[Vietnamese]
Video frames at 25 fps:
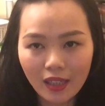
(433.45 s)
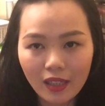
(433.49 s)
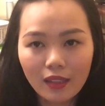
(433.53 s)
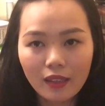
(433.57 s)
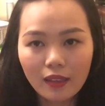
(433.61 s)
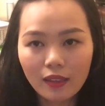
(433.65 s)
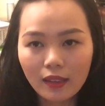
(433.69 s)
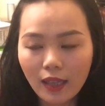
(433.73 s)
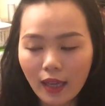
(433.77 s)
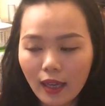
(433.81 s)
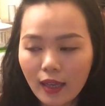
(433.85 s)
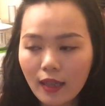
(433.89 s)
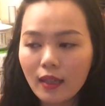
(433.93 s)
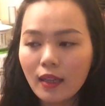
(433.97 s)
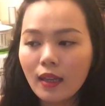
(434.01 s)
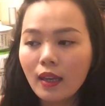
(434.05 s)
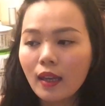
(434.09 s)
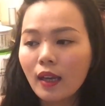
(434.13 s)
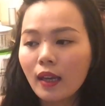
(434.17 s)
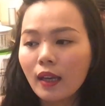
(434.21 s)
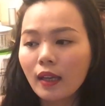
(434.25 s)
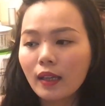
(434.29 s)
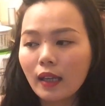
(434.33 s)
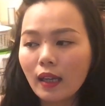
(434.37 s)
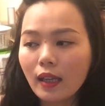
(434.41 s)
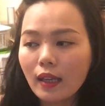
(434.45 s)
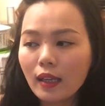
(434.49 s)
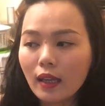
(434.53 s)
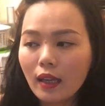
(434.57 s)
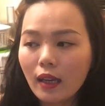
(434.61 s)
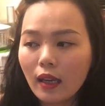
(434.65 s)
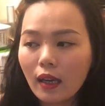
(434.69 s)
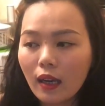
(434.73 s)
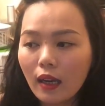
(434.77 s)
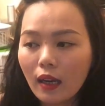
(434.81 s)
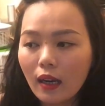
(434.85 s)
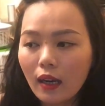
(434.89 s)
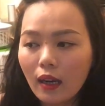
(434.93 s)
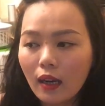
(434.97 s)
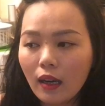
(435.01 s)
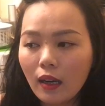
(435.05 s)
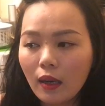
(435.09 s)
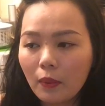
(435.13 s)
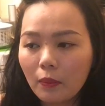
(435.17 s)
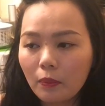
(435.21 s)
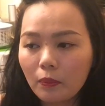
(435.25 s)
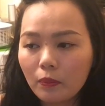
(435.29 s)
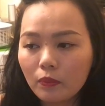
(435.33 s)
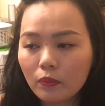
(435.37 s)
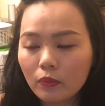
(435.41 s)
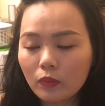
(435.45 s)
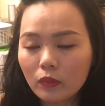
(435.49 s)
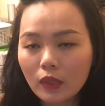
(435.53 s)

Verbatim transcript: thích cái cái uh,